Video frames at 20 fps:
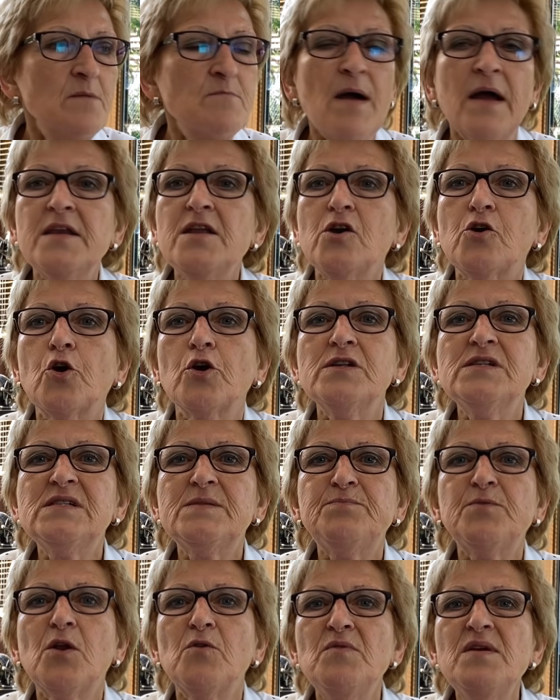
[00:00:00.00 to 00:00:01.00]
Man, ihr könnt
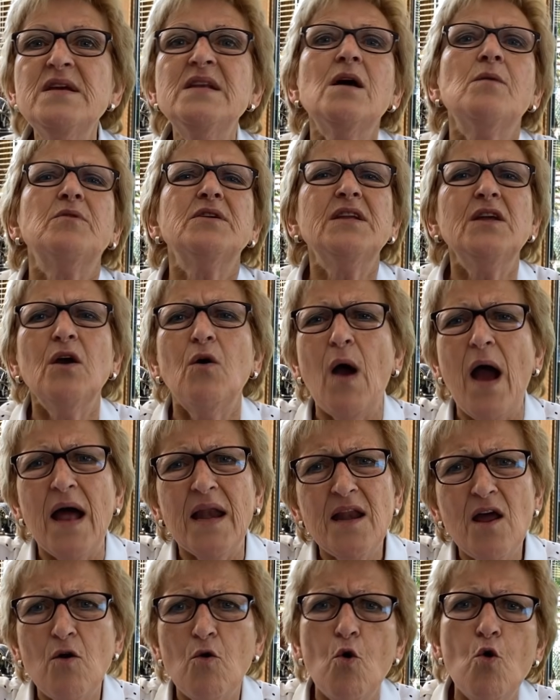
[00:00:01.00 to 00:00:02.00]
es probieren, aber die
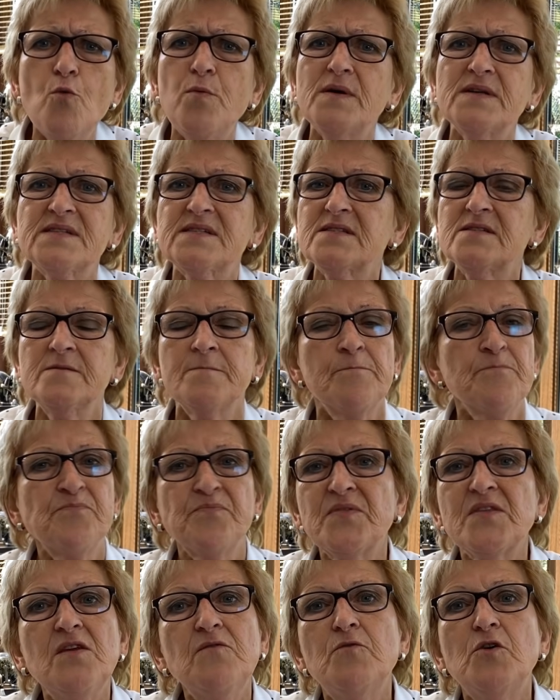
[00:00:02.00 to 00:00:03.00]
allerobersten,
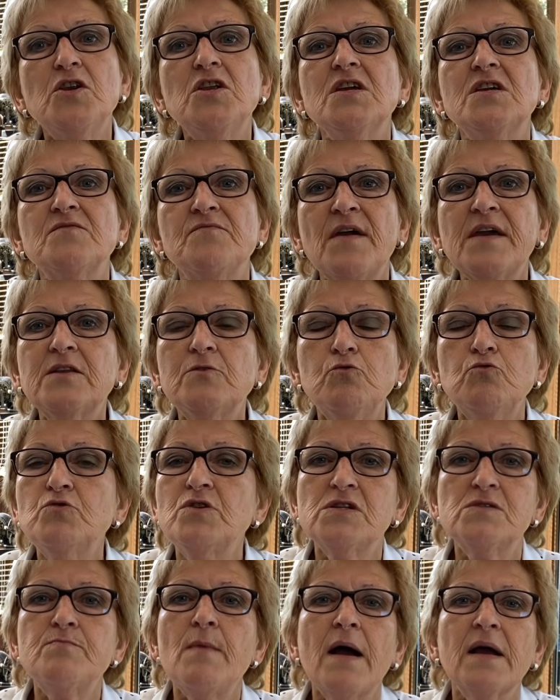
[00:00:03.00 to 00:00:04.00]
die würde ich
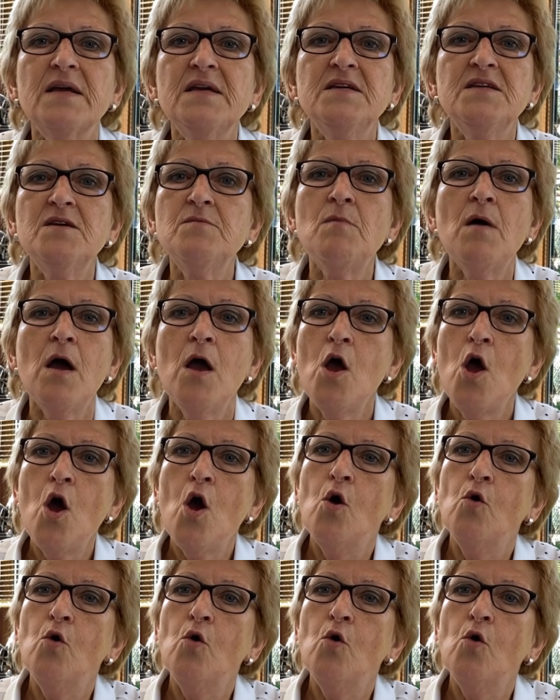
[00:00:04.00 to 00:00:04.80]
wegtun, das mache ich immer.